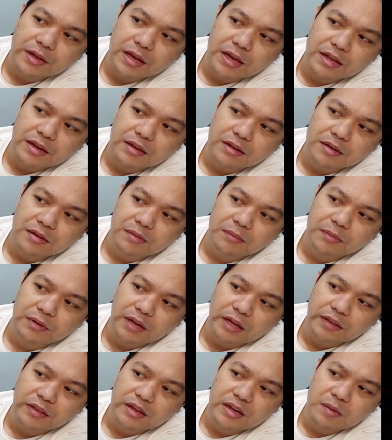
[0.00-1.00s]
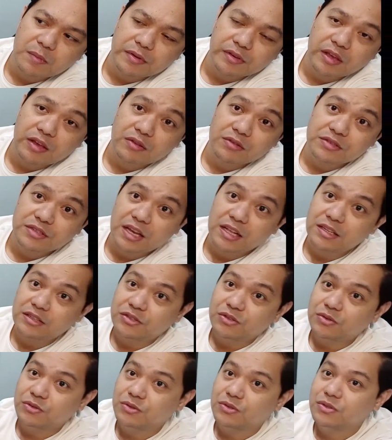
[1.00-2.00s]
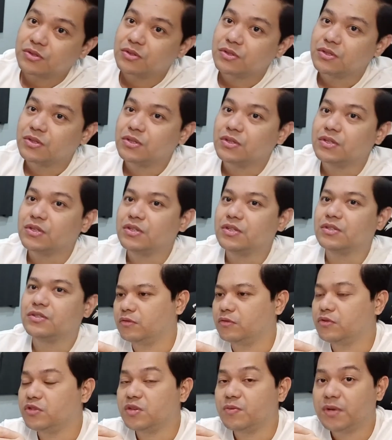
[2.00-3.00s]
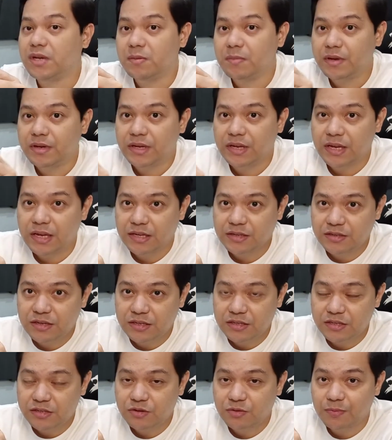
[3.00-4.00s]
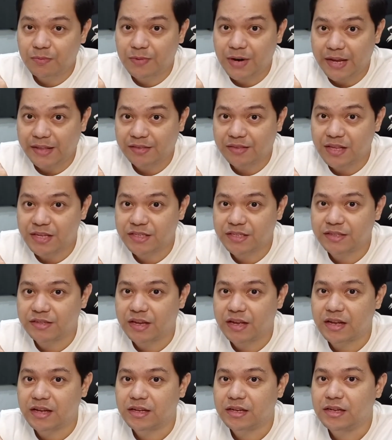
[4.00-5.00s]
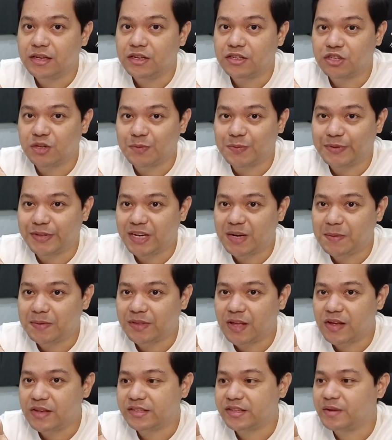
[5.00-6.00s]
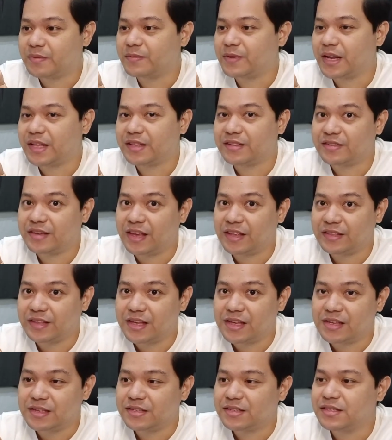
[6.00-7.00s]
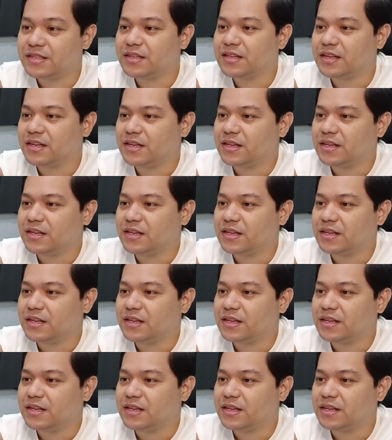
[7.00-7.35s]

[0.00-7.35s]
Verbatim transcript: Ayan. Nakita naman niyo yung Celsius. Kung gusto mo naman i-adjust yung brightness niya, so, punta naman tayo sa bright settings.